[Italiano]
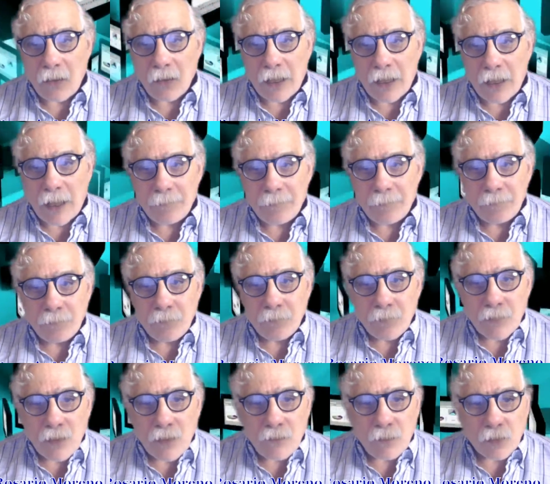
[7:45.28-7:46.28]
Conca
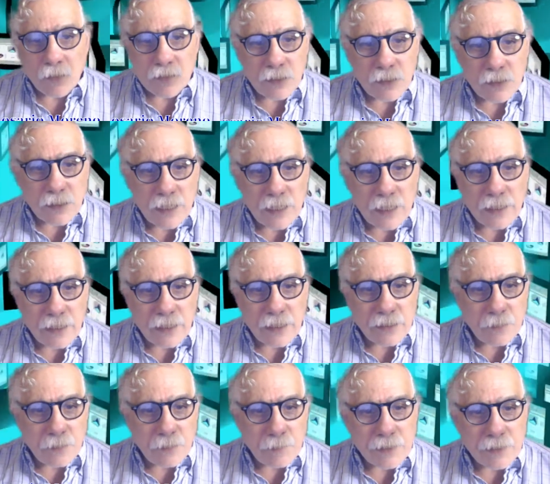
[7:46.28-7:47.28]
Forza Italia
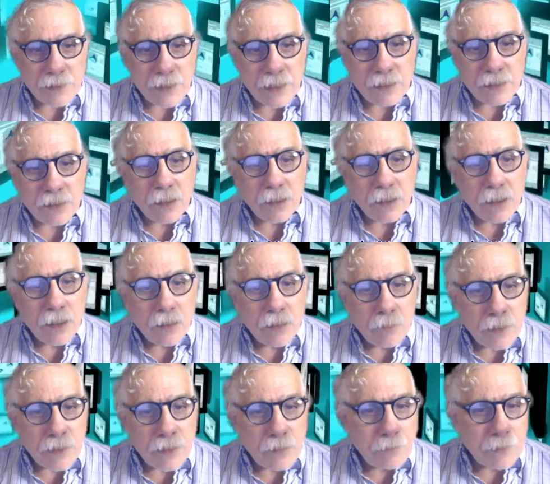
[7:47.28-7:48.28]
indipendenti
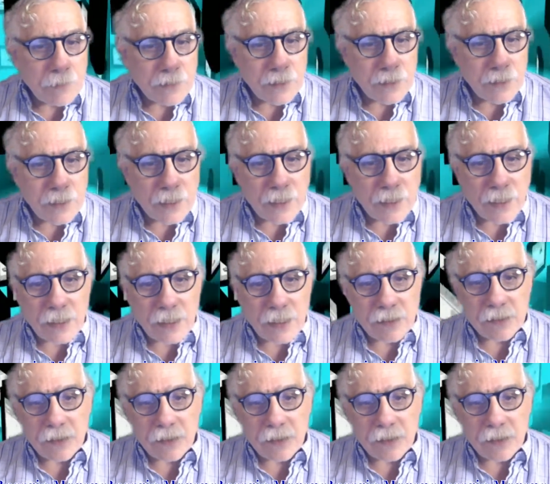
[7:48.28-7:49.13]
per impedire la